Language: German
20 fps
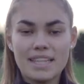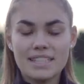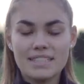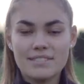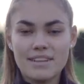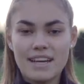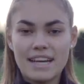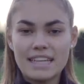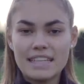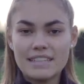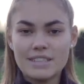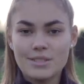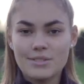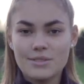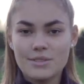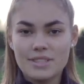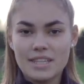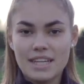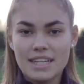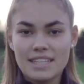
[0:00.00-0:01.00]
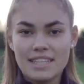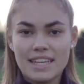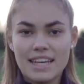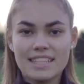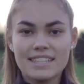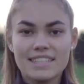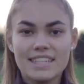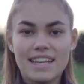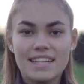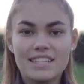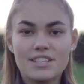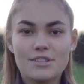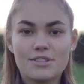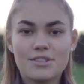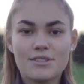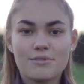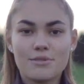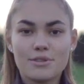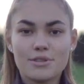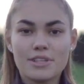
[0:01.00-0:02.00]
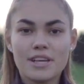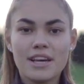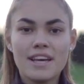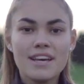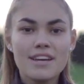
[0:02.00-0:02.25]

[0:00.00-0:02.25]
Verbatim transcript: Das war eigentlich sozusagen die erste Reitstunde, wo ich